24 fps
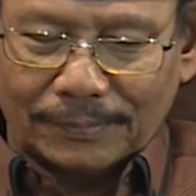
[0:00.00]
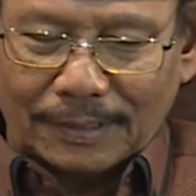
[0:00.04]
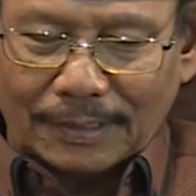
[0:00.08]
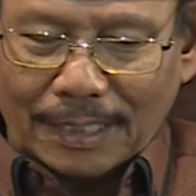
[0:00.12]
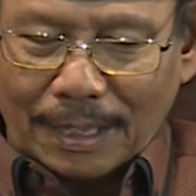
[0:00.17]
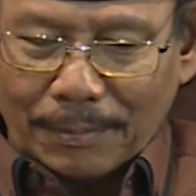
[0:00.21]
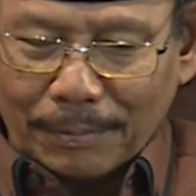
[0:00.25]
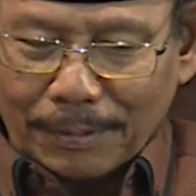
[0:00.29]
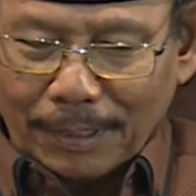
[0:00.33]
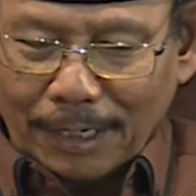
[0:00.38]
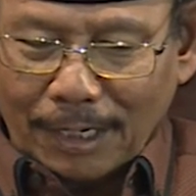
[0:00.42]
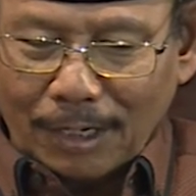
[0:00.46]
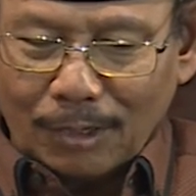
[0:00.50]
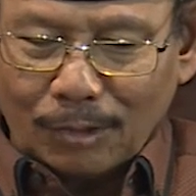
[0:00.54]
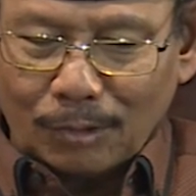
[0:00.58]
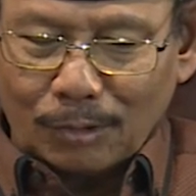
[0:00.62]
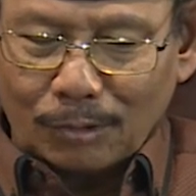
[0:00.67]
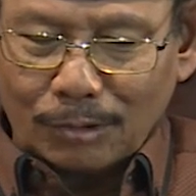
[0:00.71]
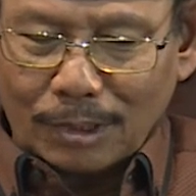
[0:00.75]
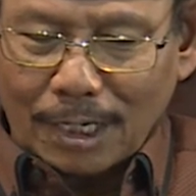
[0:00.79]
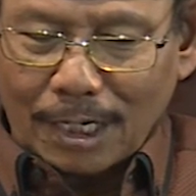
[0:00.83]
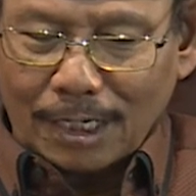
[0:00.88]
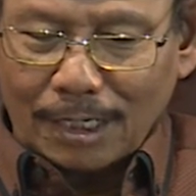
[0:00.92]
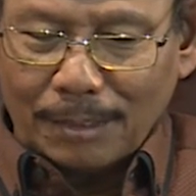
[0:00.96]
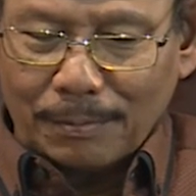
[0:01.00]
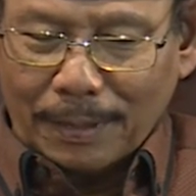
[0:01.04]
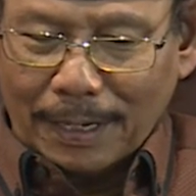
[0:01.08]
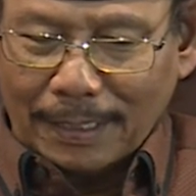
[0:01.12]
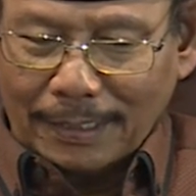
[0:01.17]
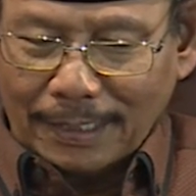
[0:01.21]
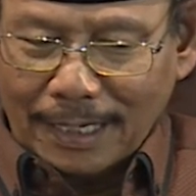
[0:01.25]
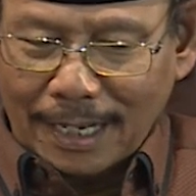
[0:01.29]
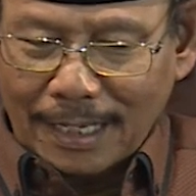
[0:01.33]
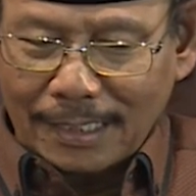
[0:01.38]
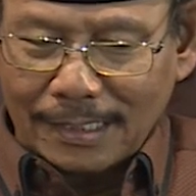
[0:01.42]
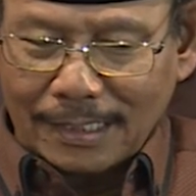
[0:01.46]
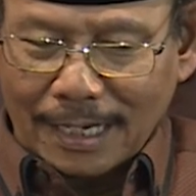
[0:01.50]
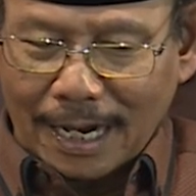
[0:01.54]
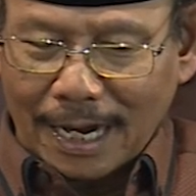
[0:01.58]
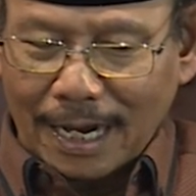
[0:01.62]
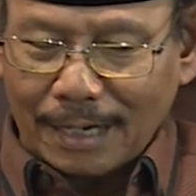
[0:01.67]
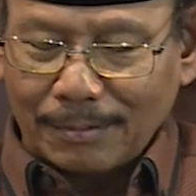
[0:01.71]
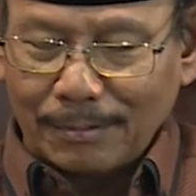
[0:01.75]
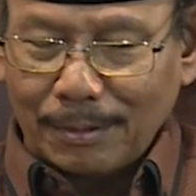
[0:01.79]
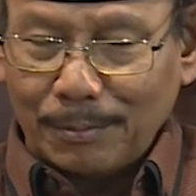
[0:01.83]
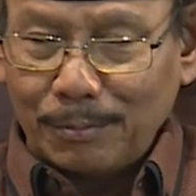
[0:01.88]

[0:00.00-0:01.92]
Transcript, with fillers: Tapi kalau urusan ibadah jangan